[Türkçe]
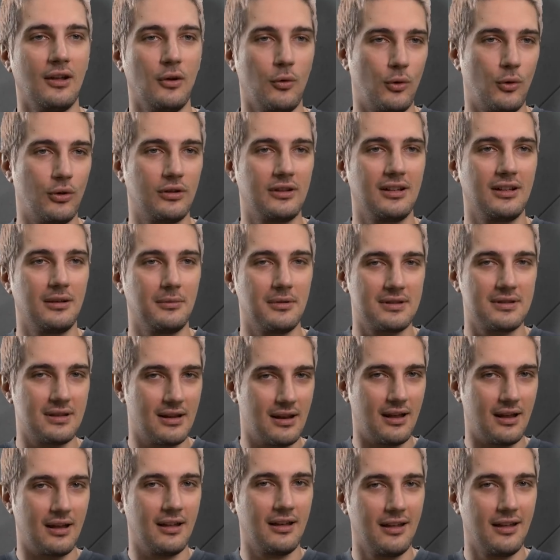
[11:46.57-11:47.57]
Orada da
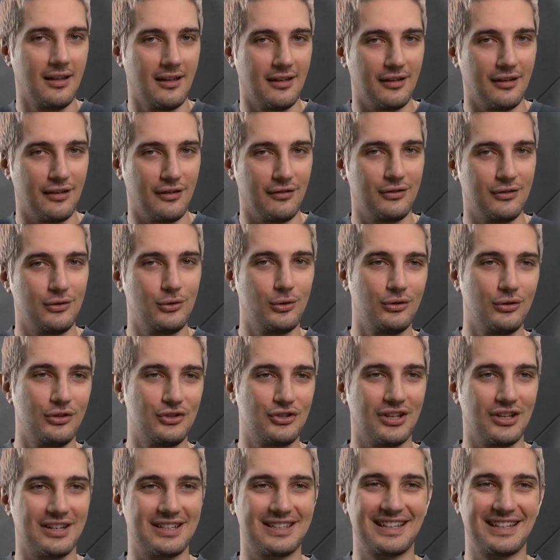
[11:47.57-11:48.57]
mesela e, videonun
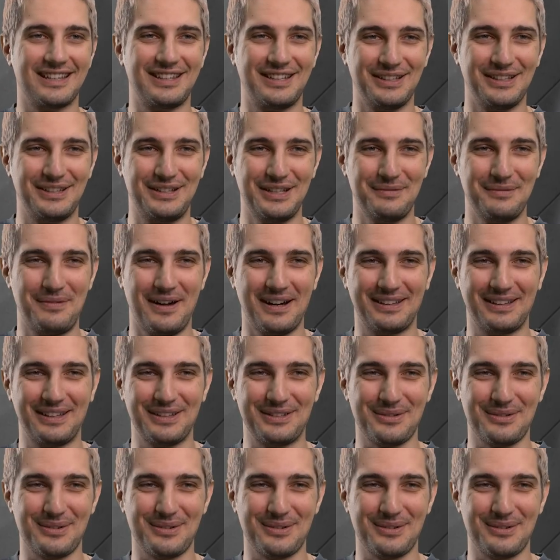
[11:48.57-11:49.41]
içerisine sığdırmakta